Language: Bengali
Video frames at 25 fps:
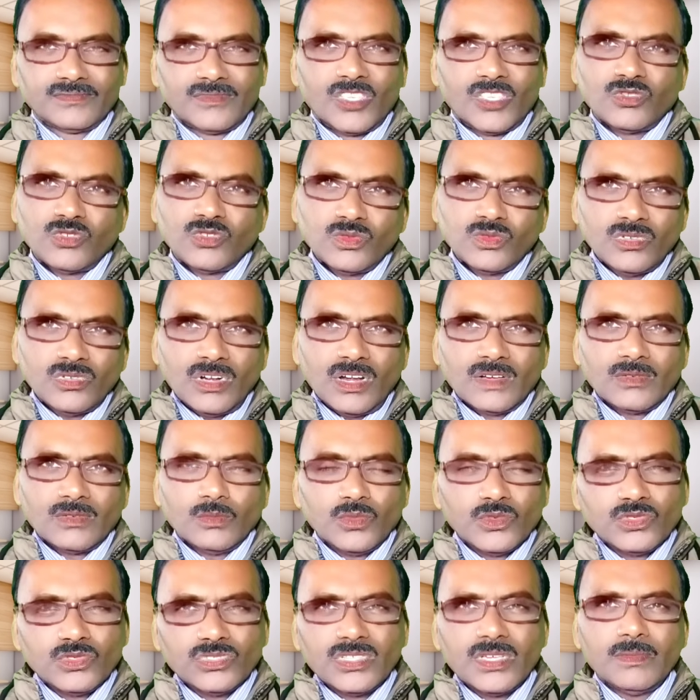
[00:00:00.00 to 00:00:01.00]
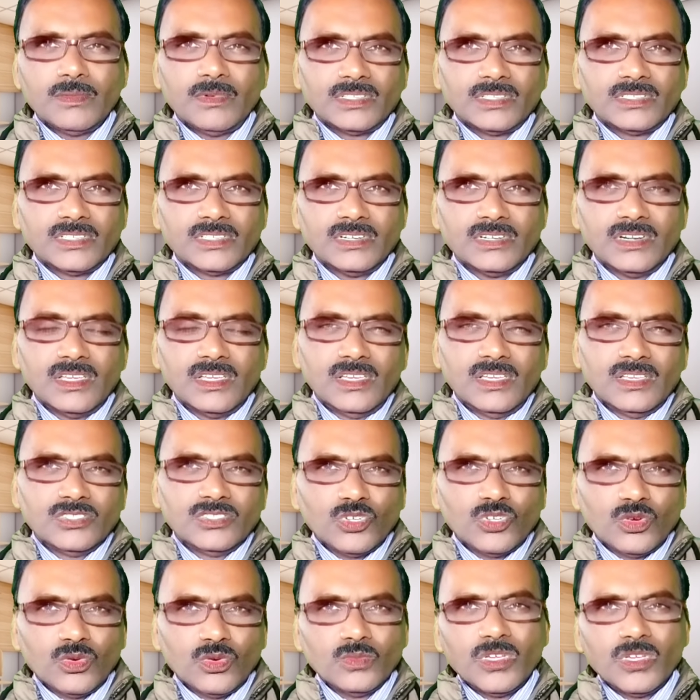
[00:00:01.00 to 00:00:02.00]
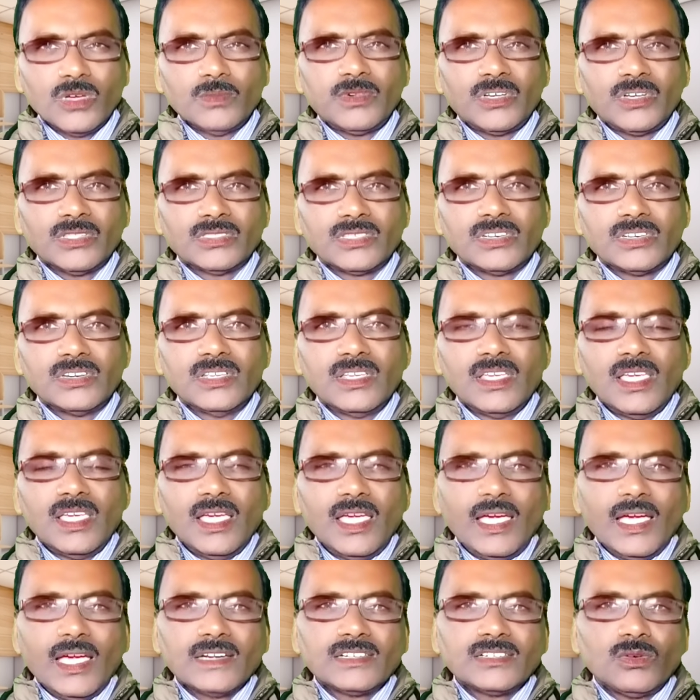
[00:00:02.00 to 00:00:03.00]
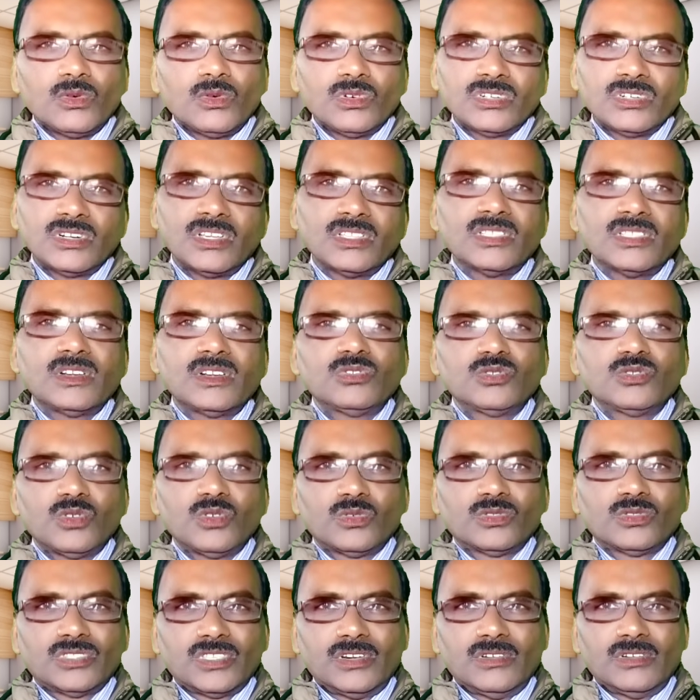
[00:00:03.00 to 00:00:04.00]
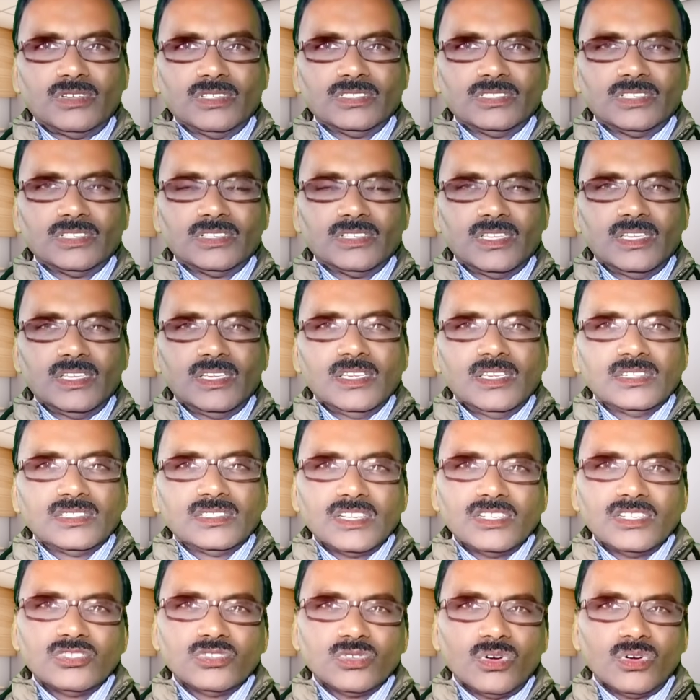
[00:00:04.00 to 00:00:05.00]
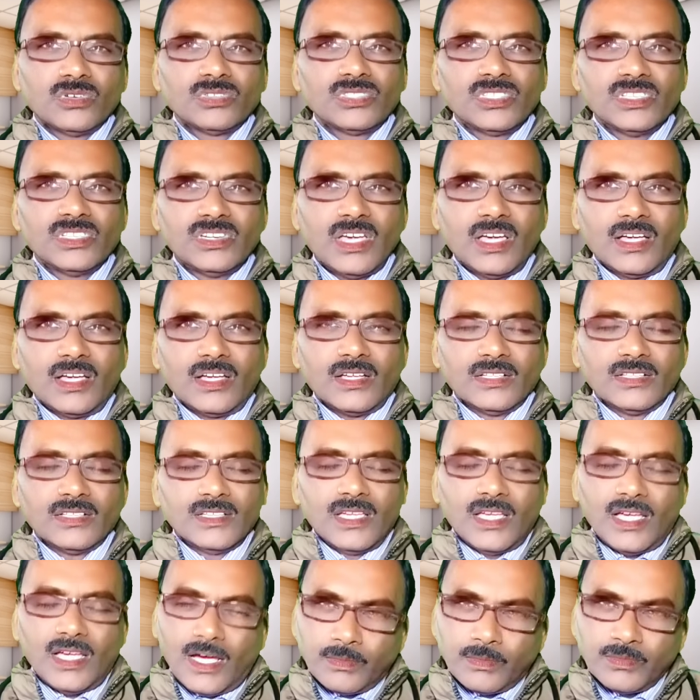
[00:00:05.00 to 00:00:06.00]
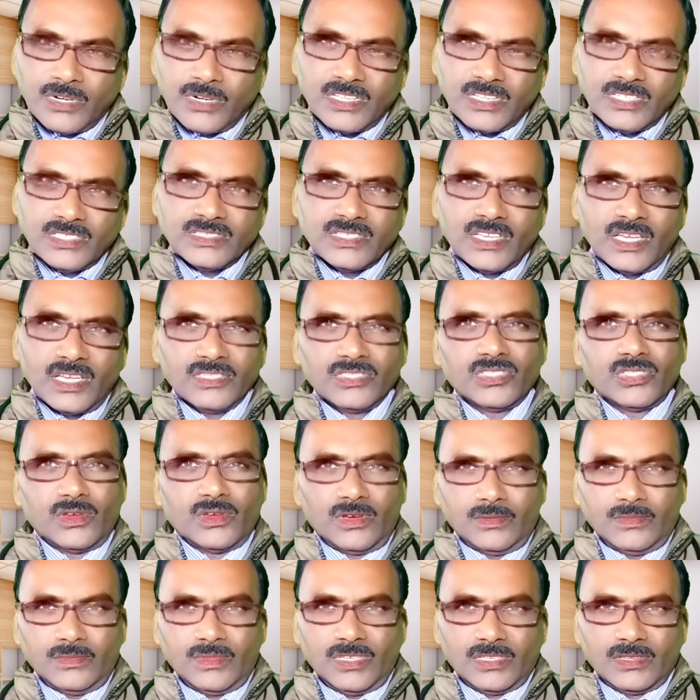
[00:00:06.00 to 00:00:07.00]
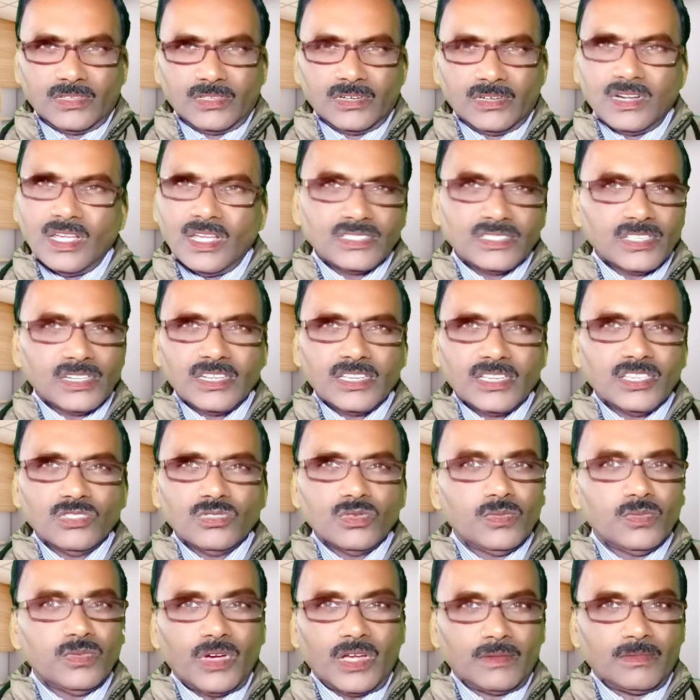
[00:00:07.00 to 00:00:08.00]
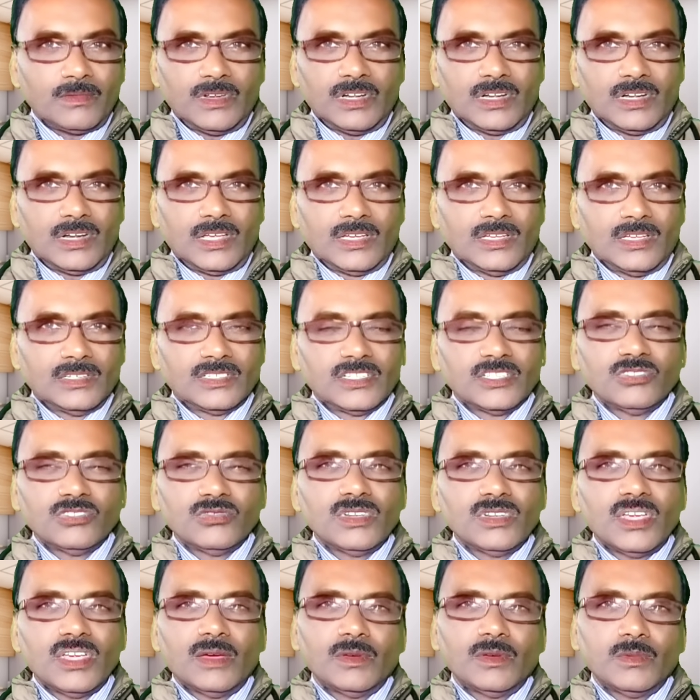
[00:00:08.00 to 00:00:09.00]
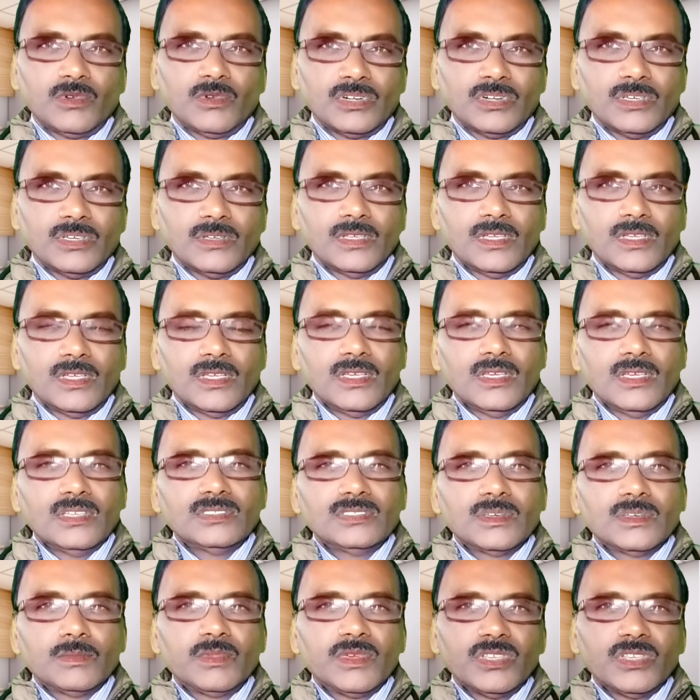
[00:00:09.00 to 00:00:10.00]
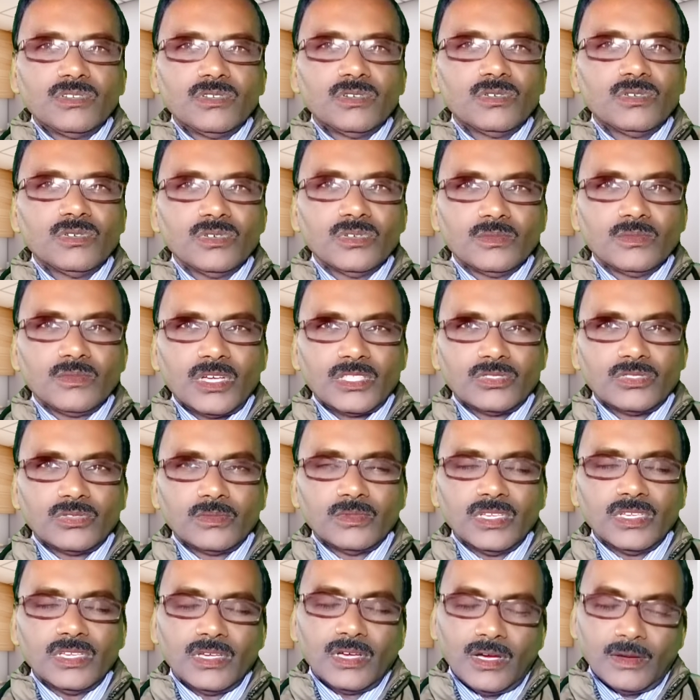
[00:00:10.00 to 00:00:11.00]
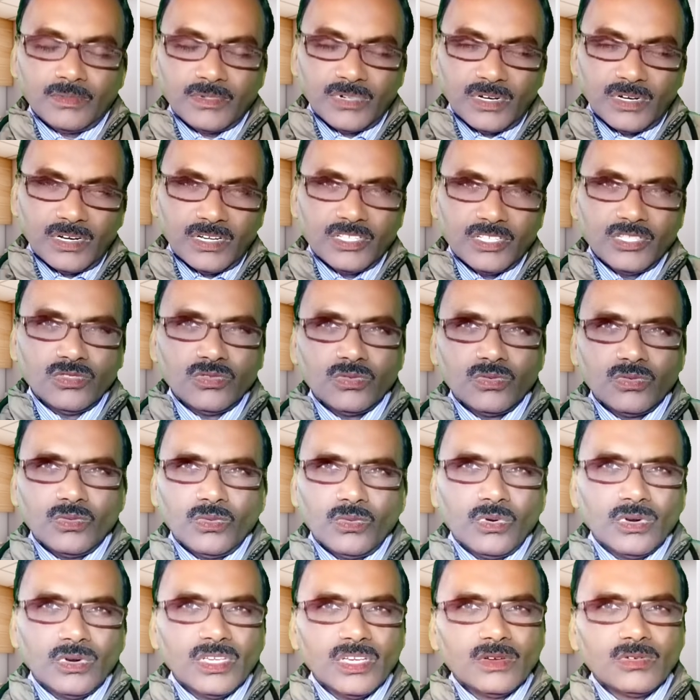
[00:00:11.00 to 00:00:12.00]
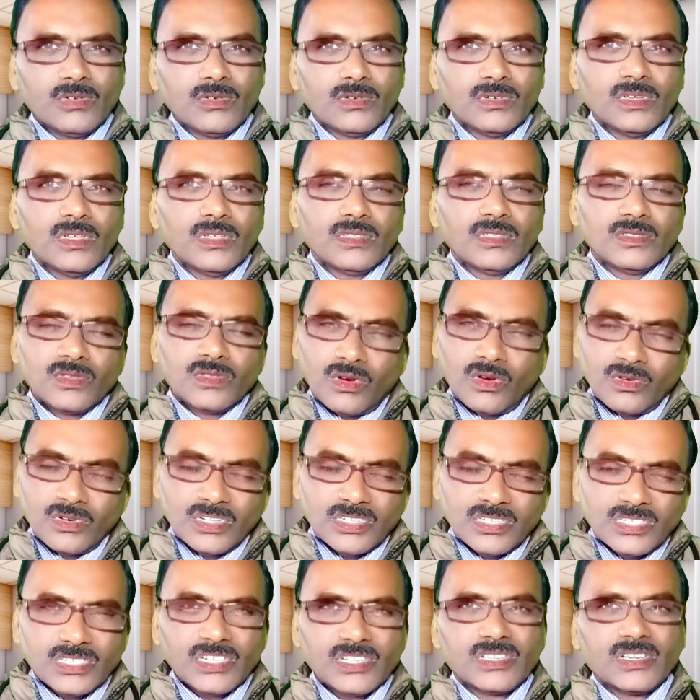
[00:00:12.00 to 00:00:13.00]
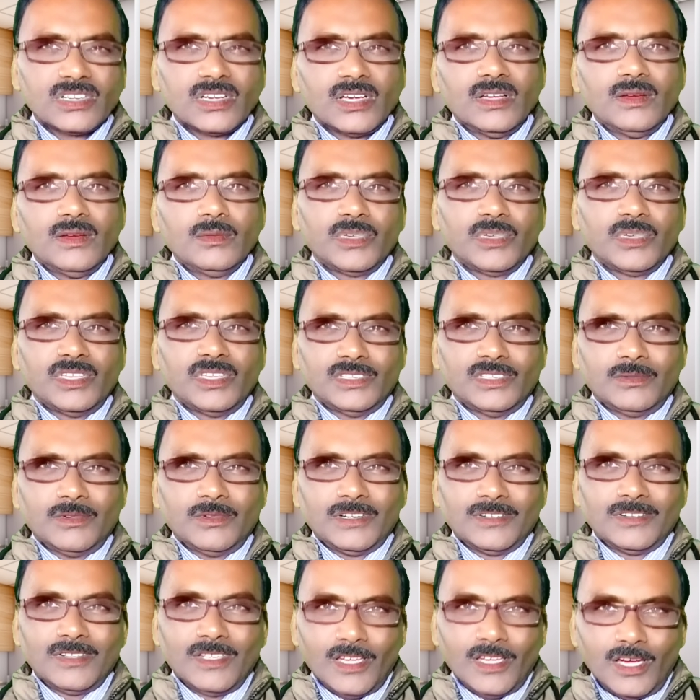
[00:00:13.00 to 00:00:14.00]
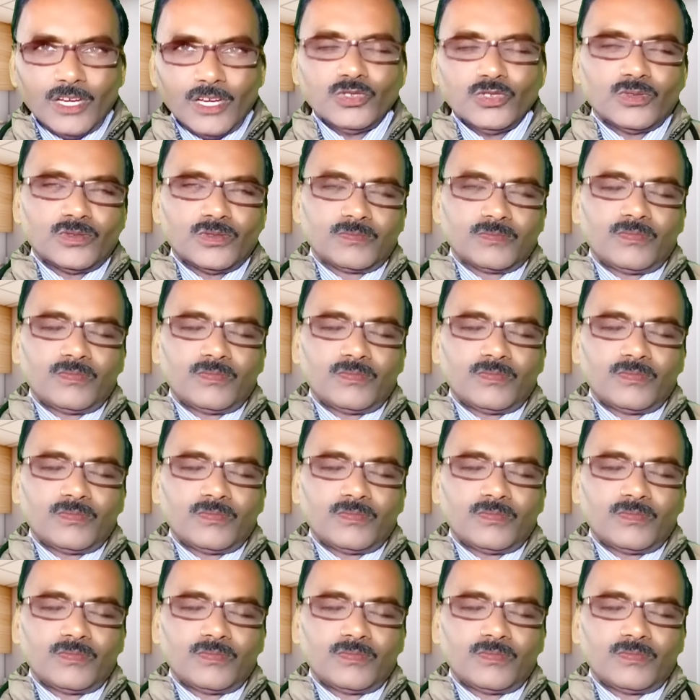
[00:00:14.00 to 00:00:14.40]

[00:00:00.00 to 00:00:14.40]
সুতরাং বুঝতেই পারছেন যে হোমিওপ্যাথির একটা অসাধারণ শক্তি রয়েছে সেই শক্তিটা আপনাকে জানতে হবে না জেনে কিন্তু পারবেন না সেজন্য আমি বলি যে ভিডিওগুলোর মাধ্যমে আপনারা কিন্তু অনেক ধরনের শিক্ষা পেয়ে যাবেন আসুন